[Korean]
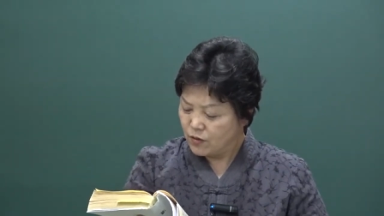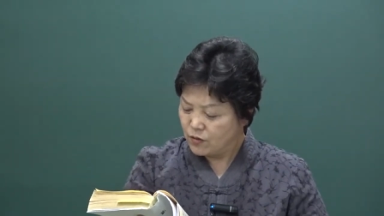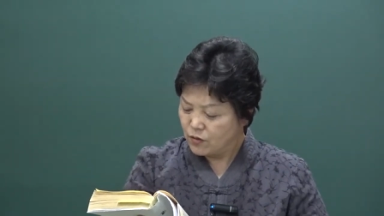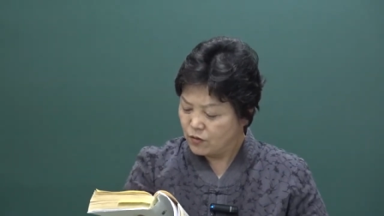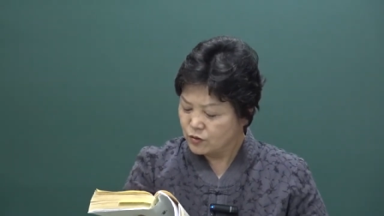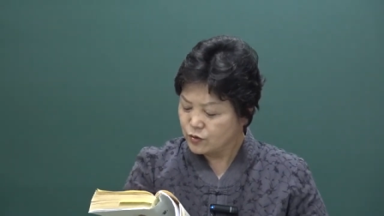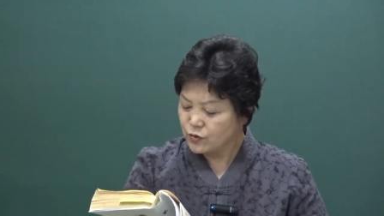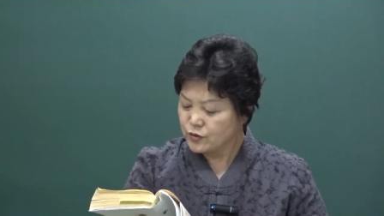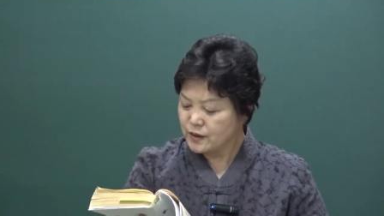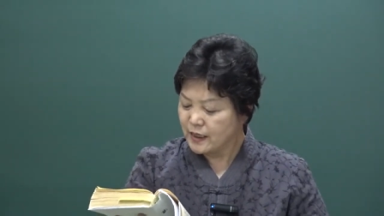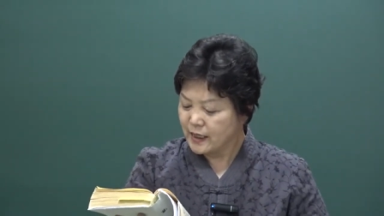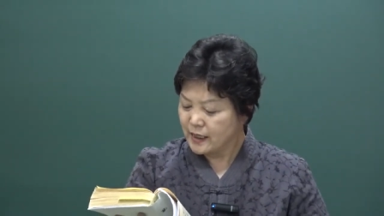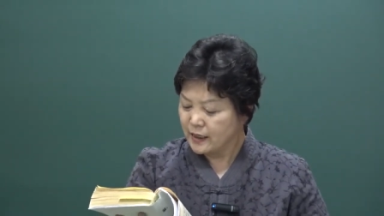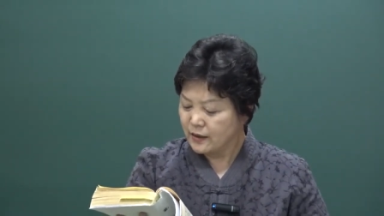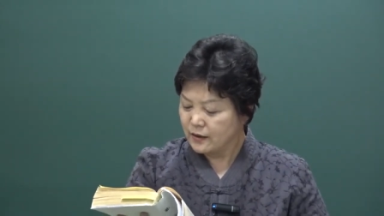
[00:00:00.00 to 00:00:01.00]
어,
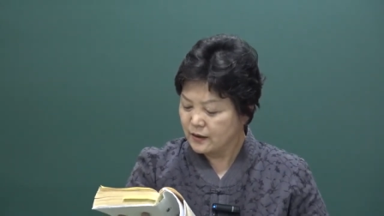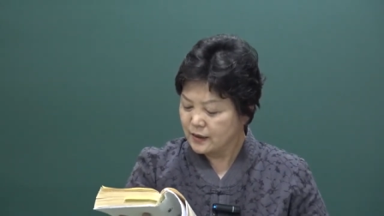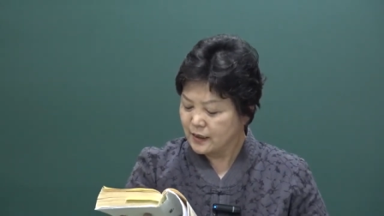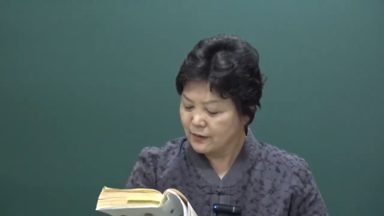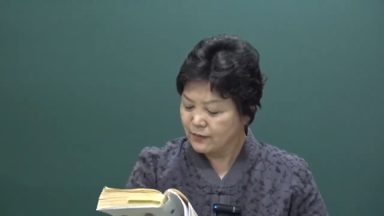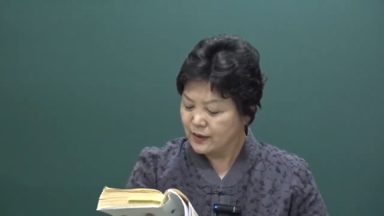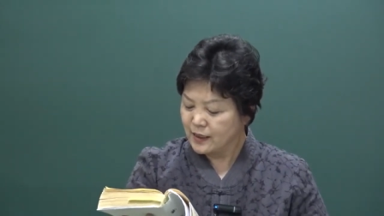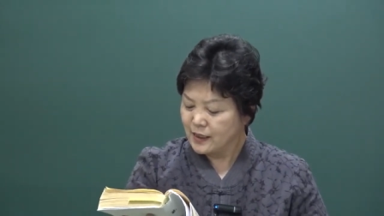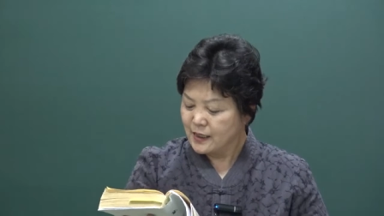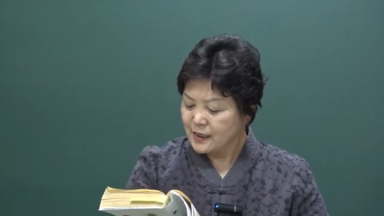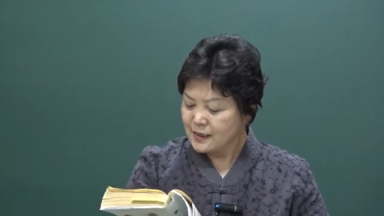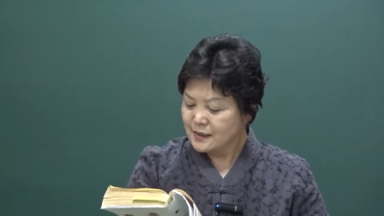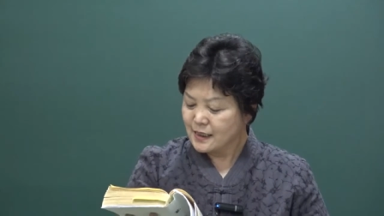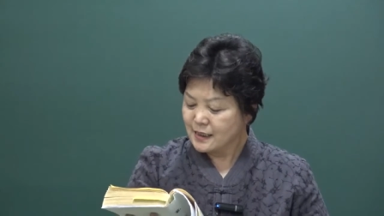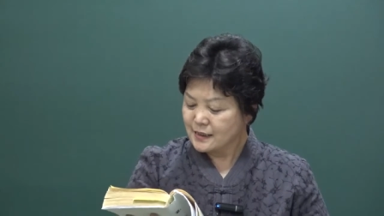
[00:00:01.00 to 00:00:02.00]
소사하여 그 다음에
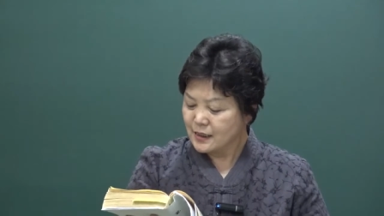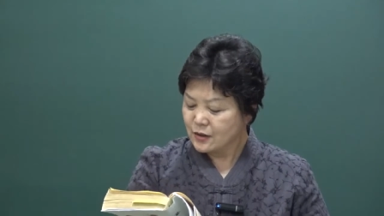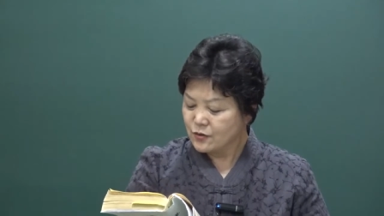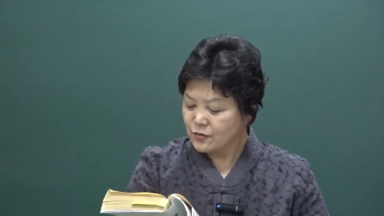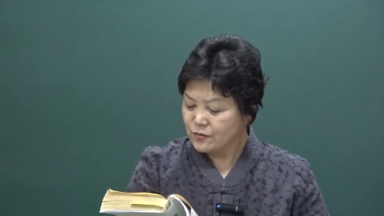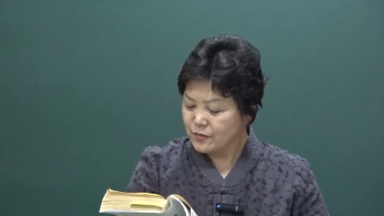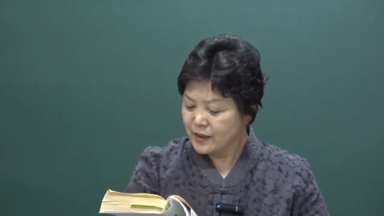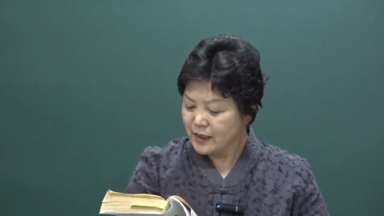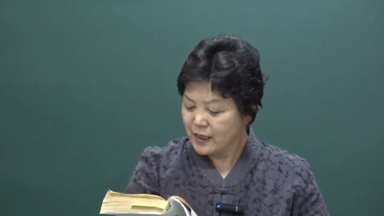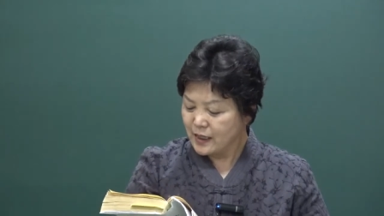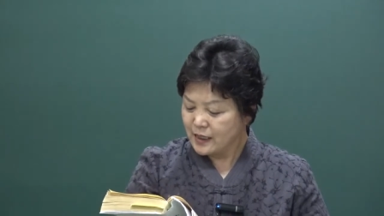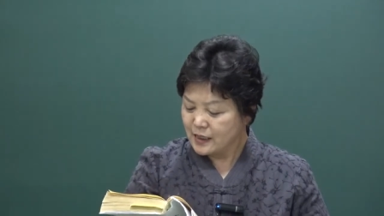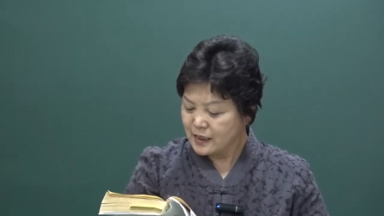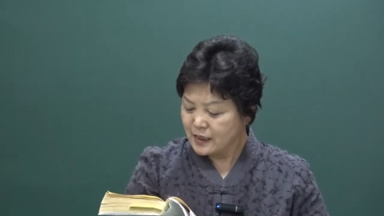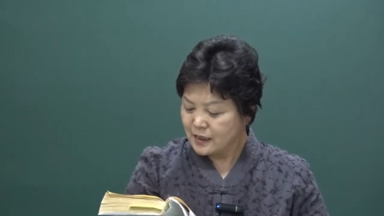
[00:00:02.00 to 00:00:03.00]
사사로운 바에
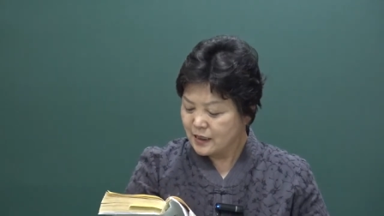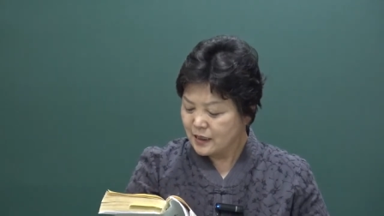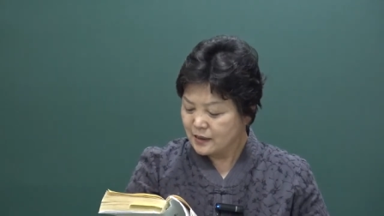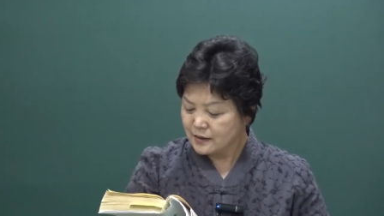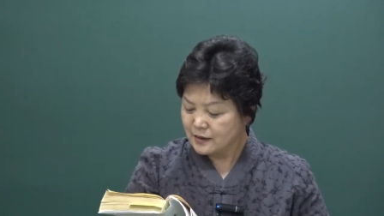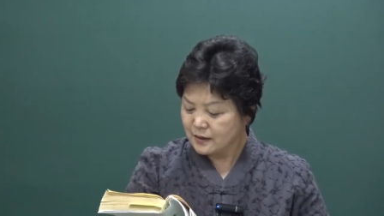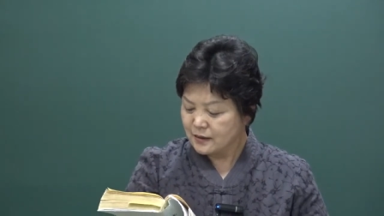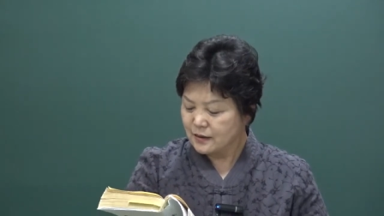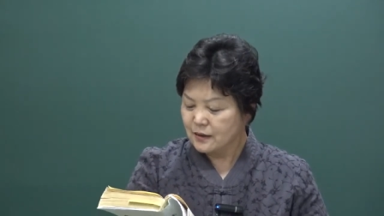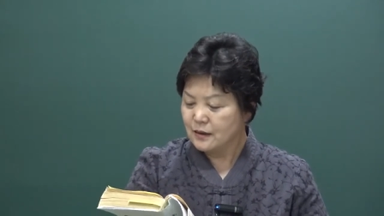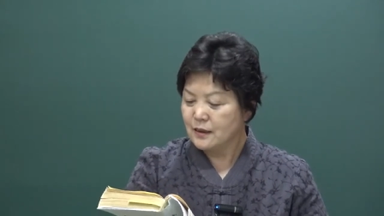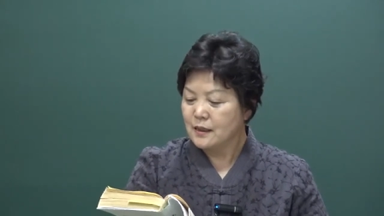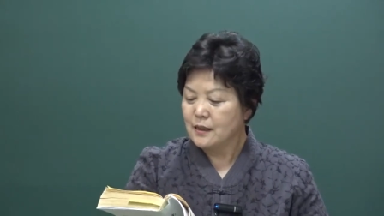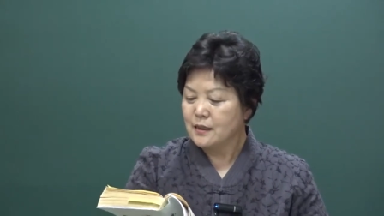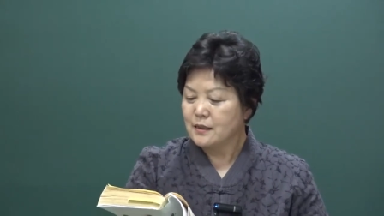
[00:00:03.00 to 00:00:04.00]
이끌려서
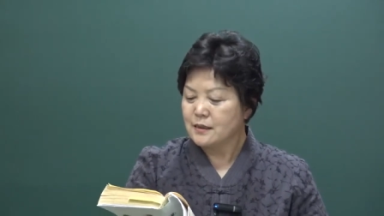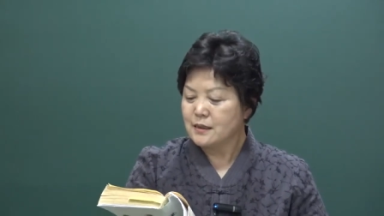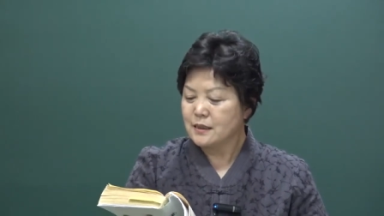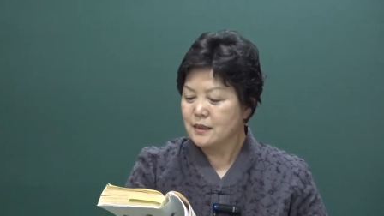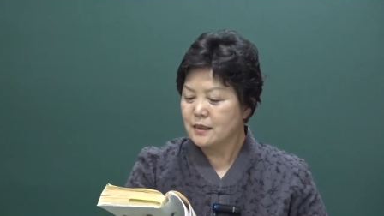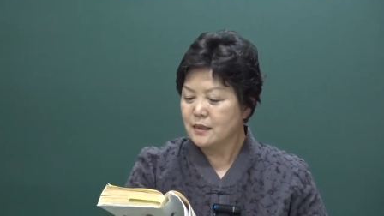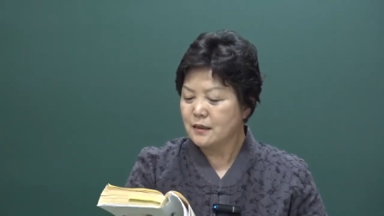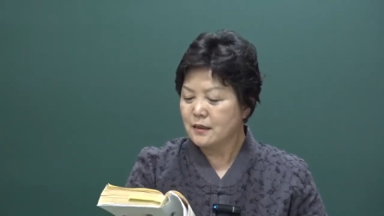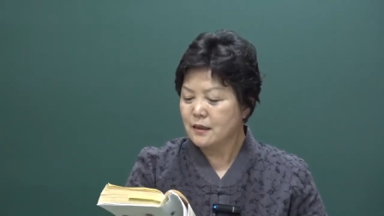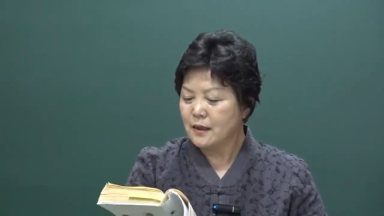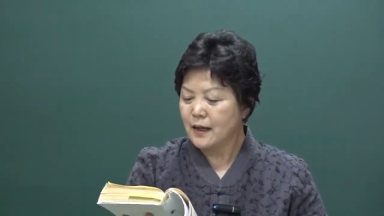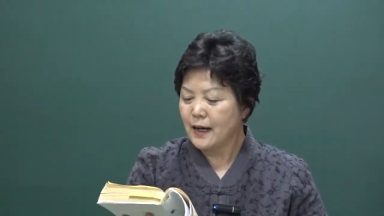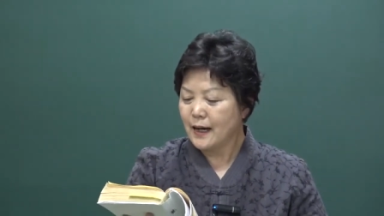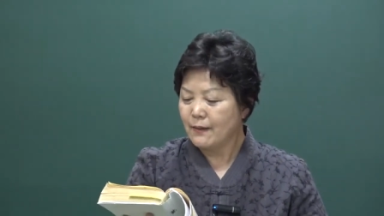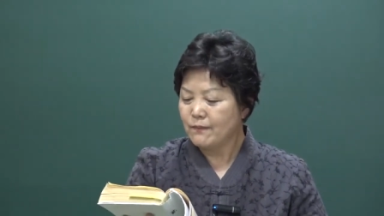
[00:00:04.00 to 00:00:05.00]
지어
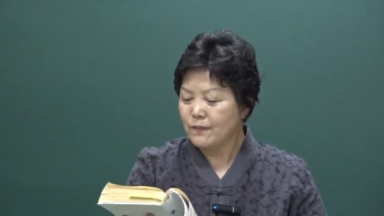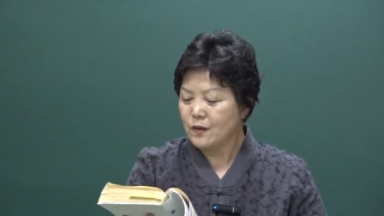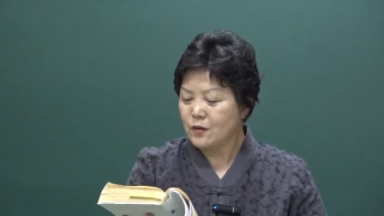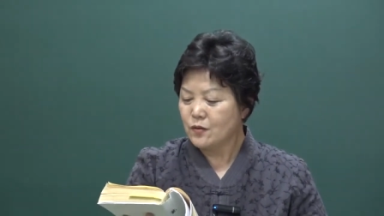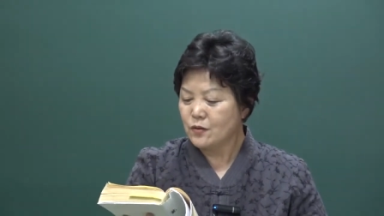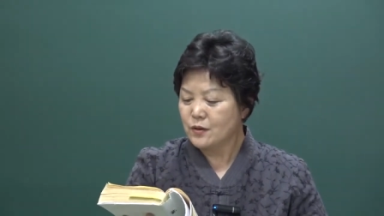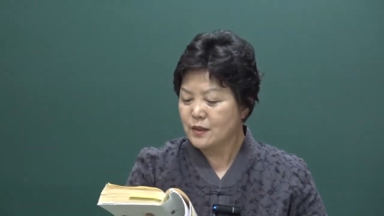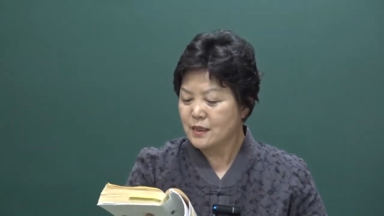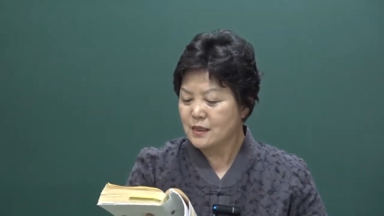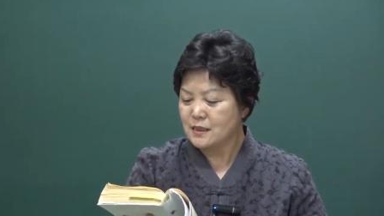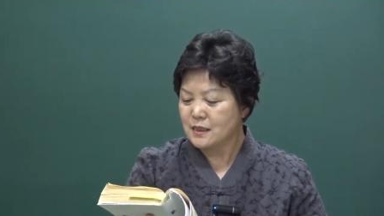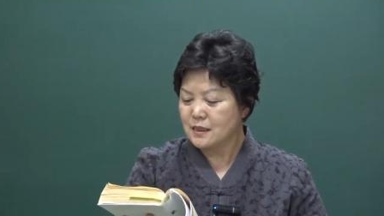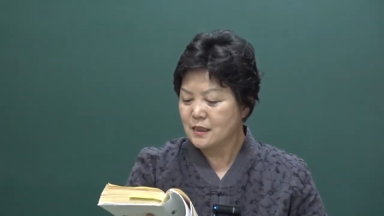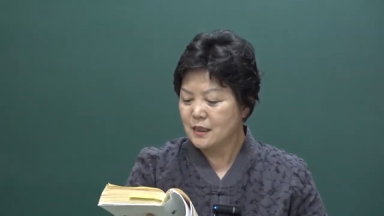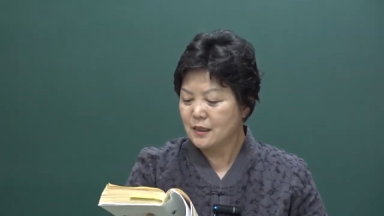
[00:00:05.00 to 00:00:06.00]
합욕
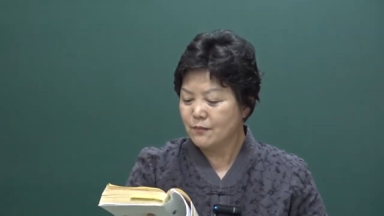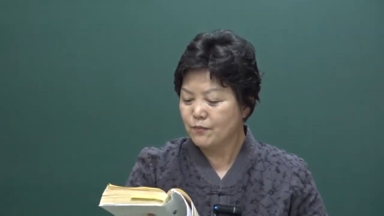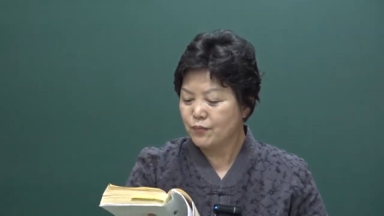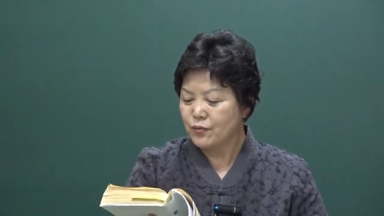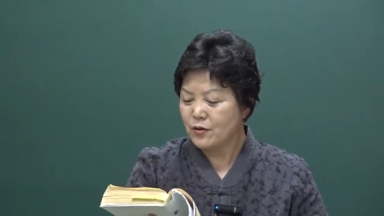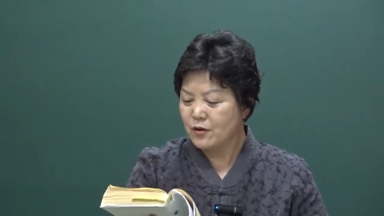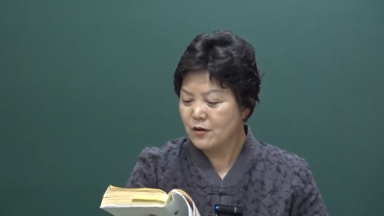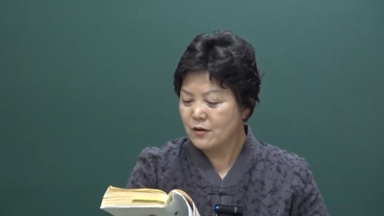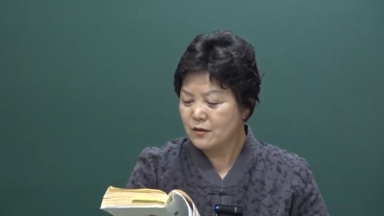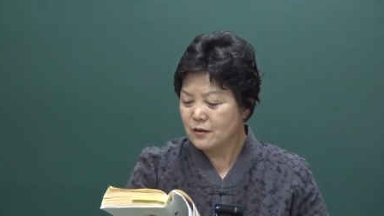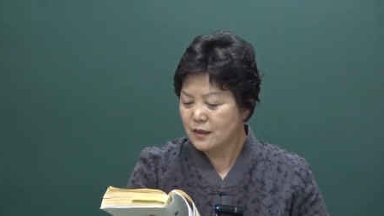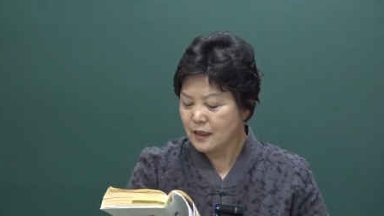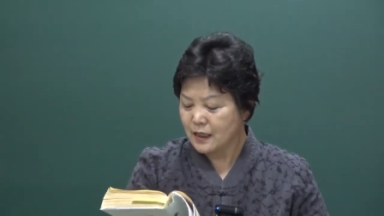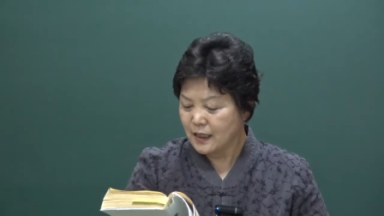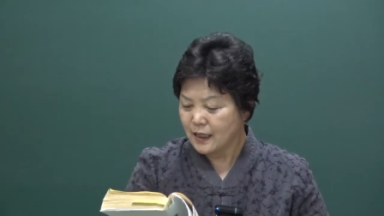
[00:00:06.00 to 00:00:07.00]
귀신이
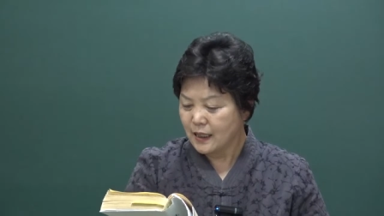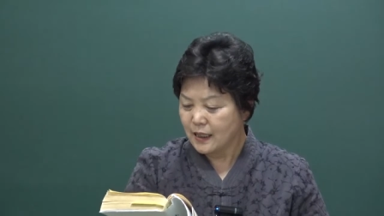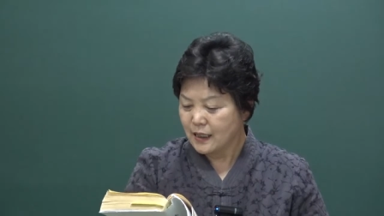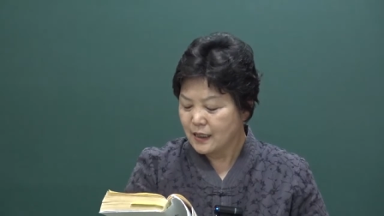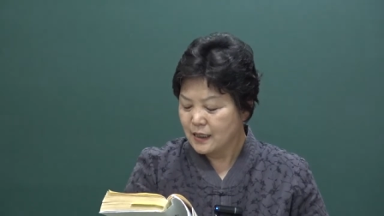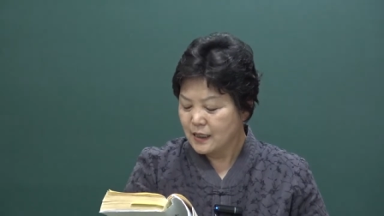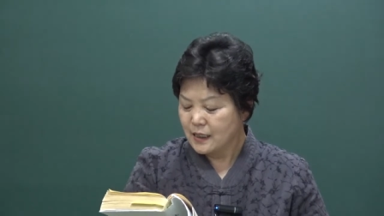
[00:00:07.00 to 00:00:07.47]
불능이라